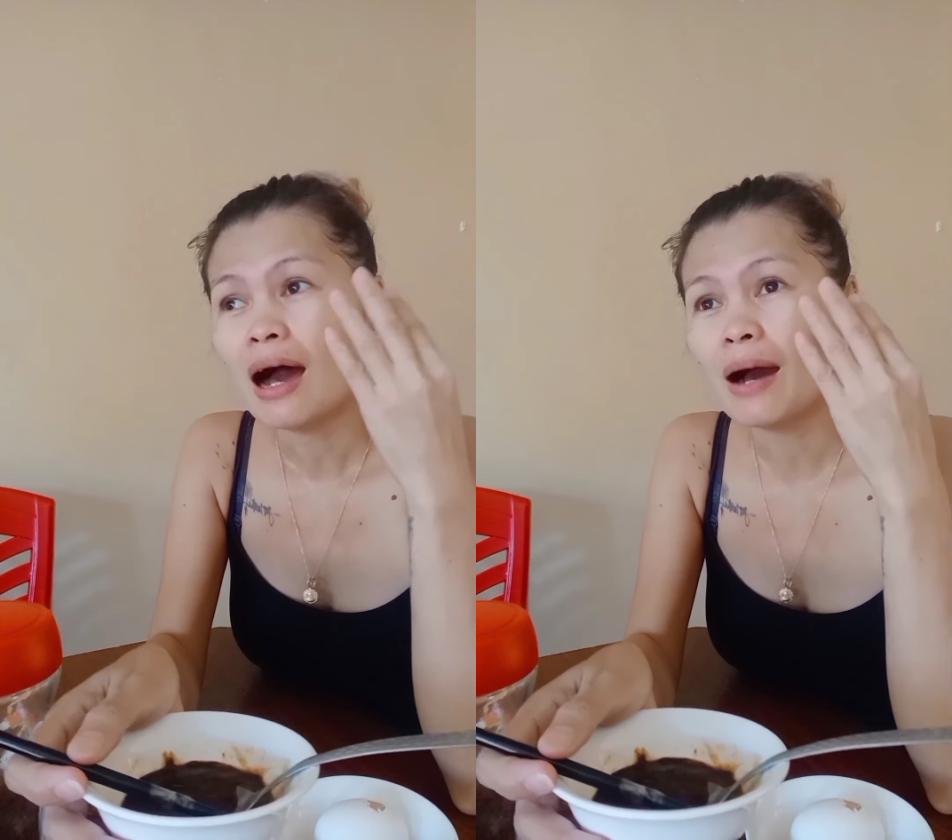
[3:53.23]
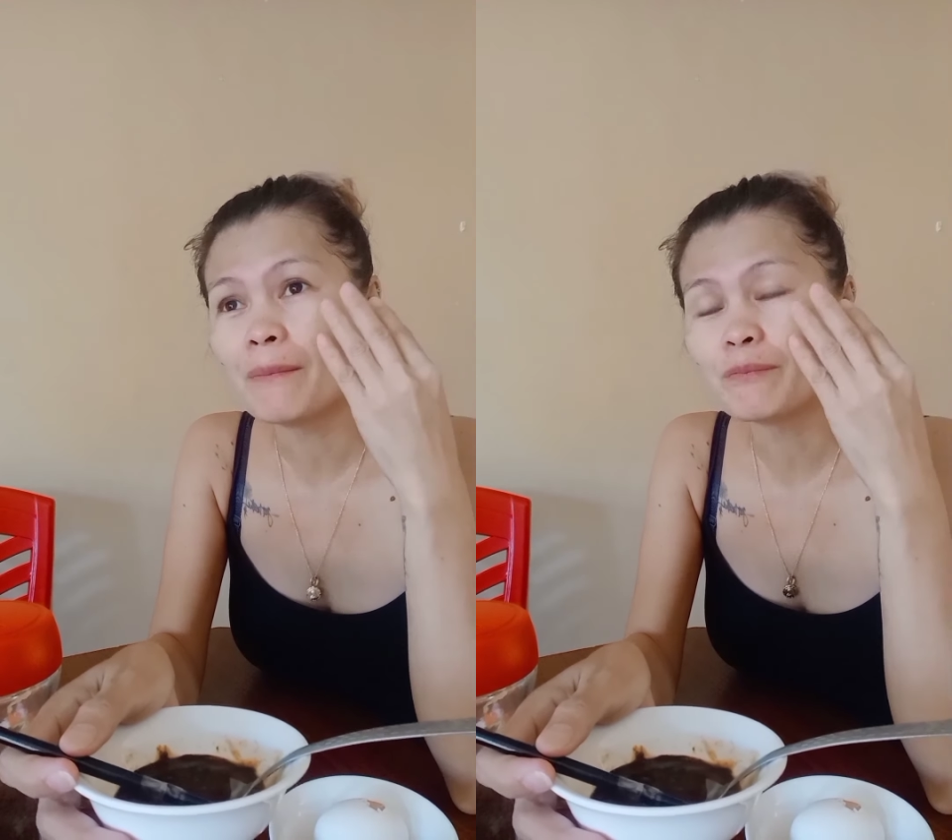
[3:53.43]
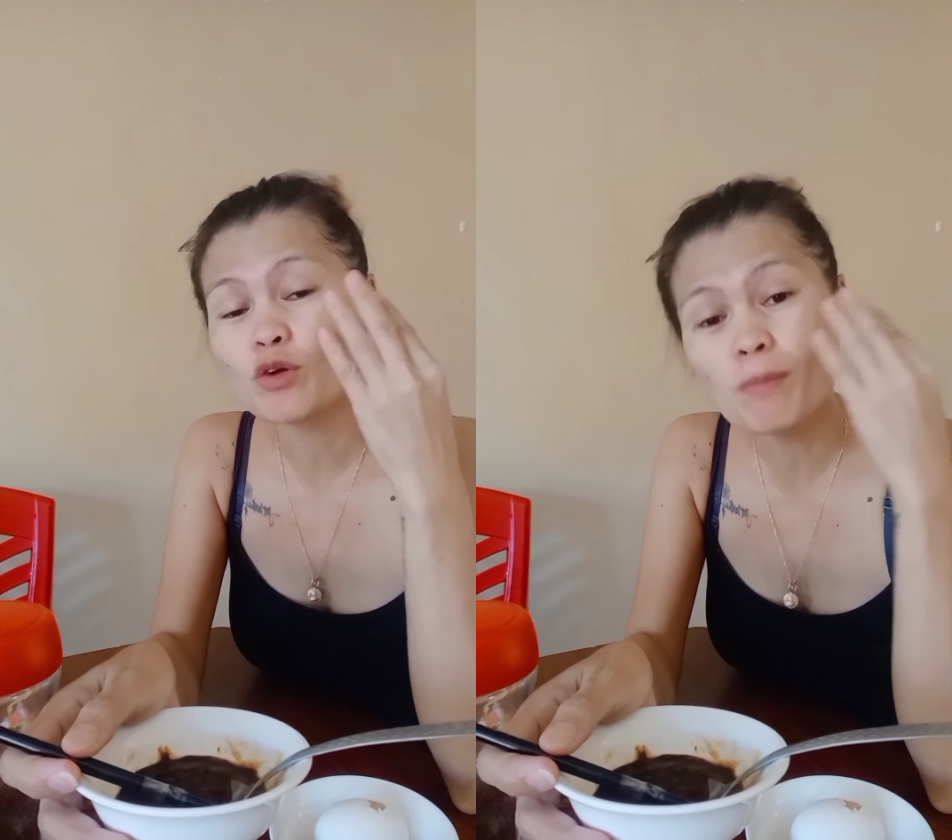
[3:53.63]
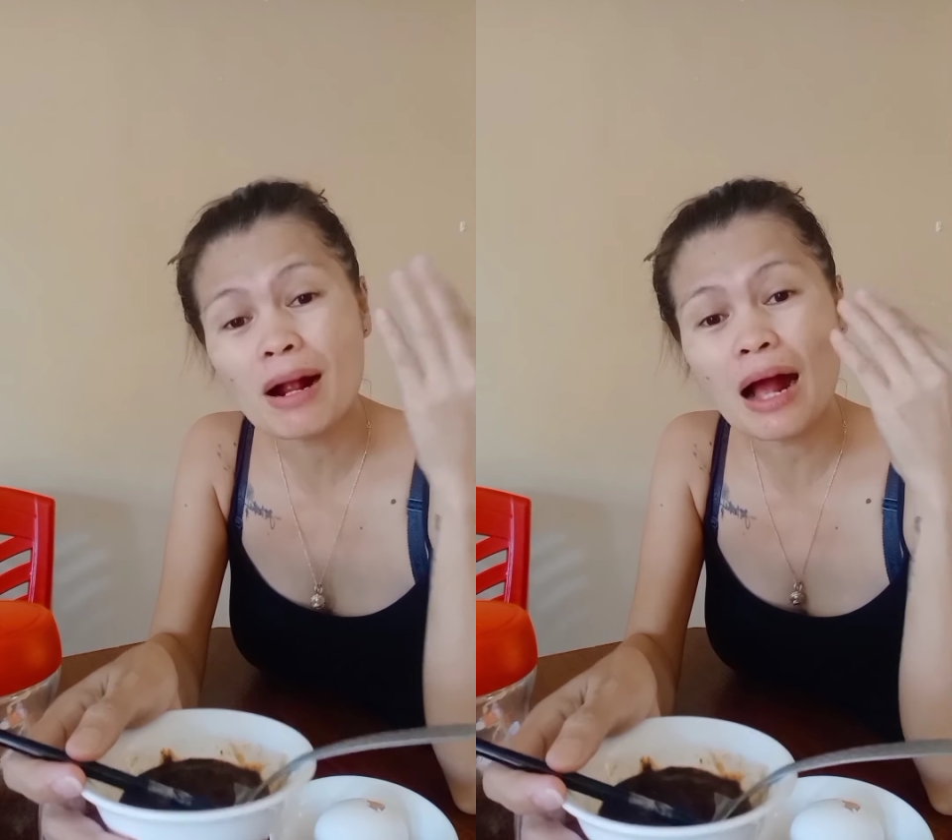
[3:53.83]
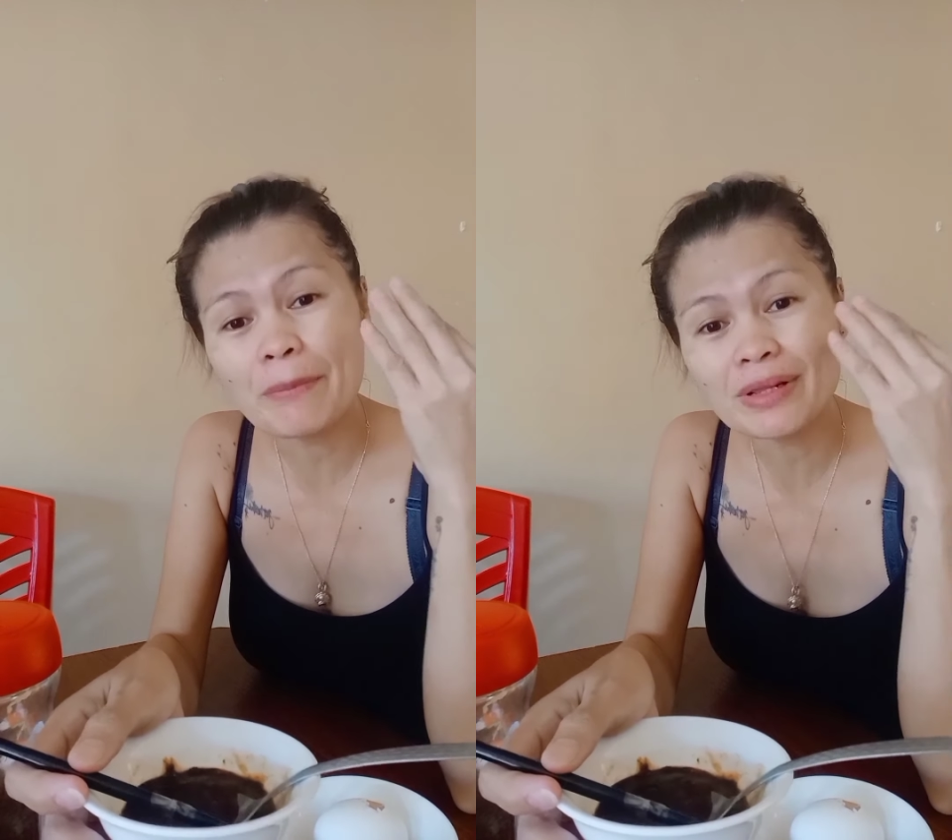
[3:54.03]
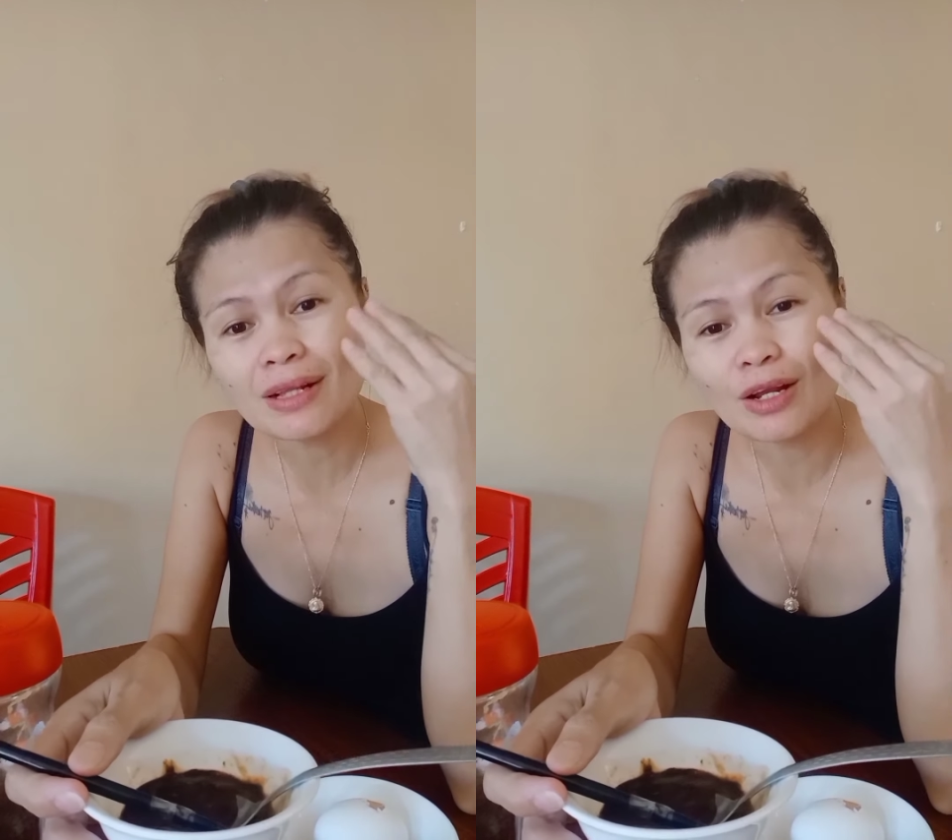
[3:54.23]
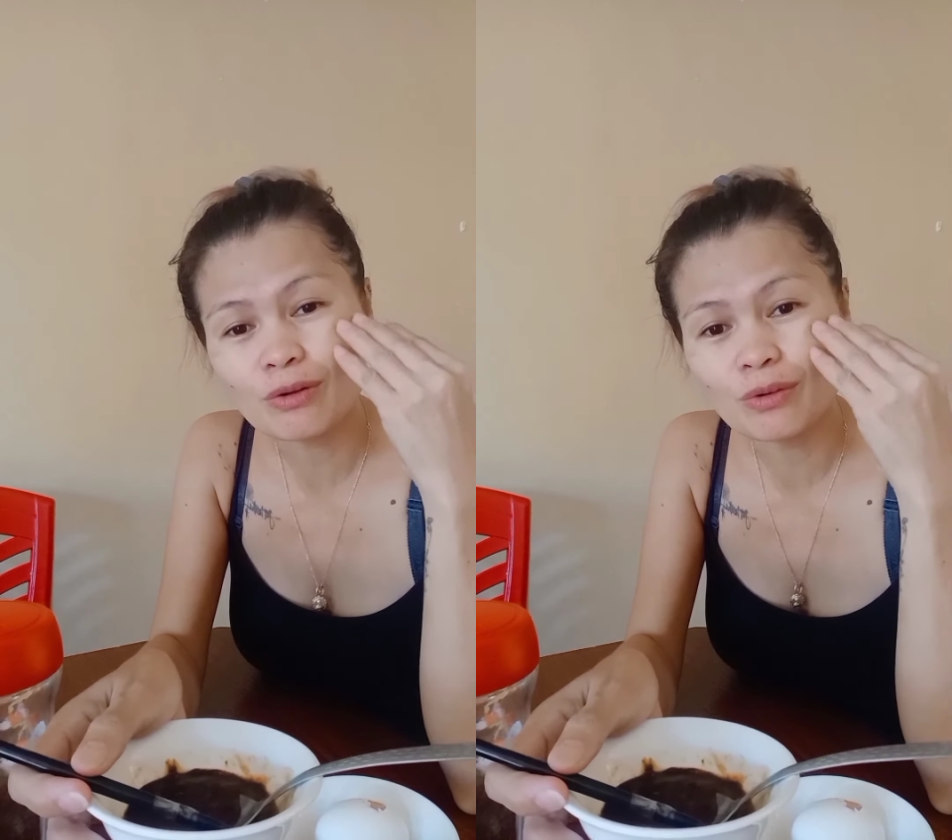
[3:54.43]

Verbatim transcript: um, gumagamit ka